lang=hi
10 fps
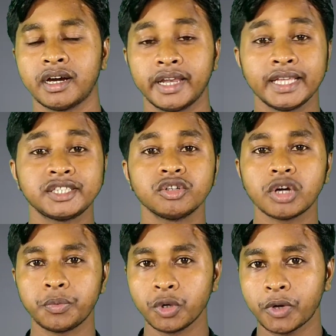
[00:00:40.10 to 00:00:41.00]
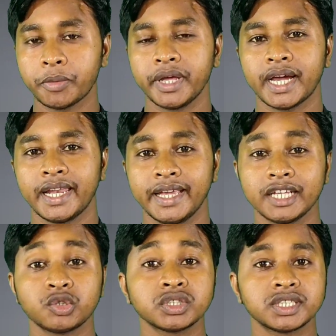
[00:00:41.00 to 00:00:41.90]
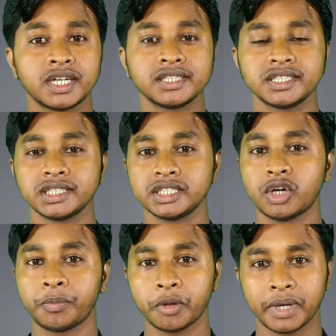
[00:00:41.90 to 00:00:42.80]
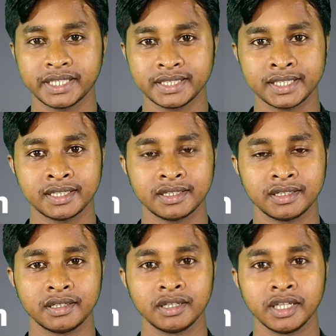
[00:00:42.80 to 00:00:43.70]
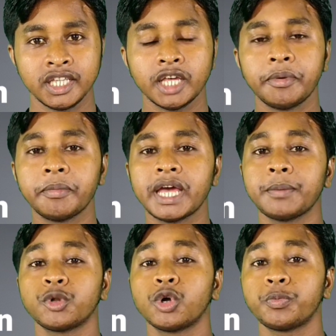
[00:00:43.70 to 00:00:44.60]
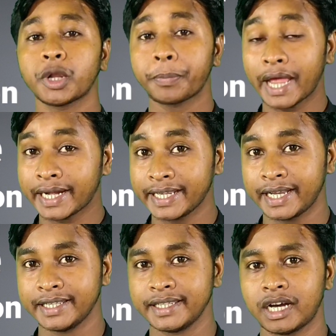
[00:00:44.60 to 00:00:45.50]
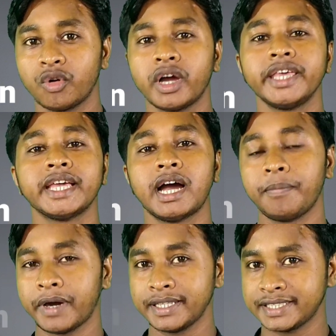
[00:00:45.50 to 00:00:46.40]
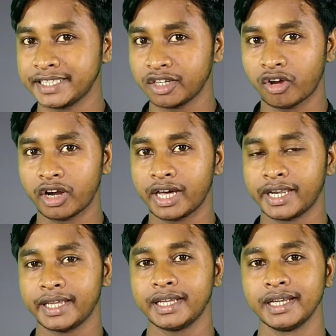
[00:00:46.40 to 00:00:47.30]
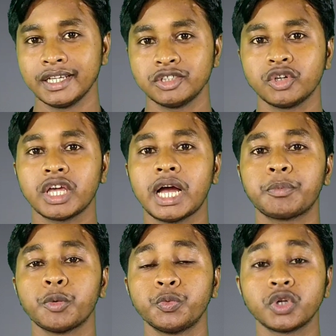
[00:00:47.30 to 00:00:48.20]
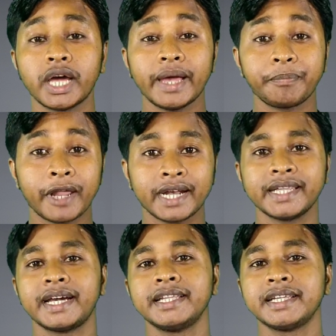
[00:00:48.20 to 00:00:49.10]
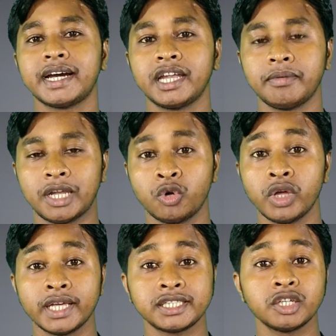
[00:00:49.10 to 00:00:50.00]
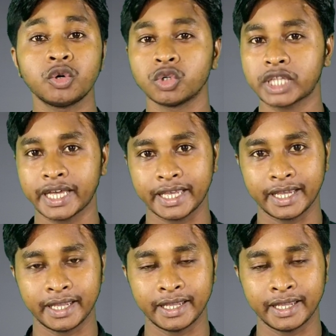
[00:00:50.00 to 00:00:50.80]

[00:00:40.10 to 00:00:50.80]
अगर ए e का फुल फॉर्म निकालेंगे तो सर्च इंजन ऑप्टोमाइजेशन ये भी मैं आप लोगों को पूरा प्रैक्टिकली दिखाऊंगा यहाँ पर स्क्रीन रिकॉर्ड करके जो कि आपको पूरा प्रैक्टिकली दिखाने वाला हूँ एस e होता क्या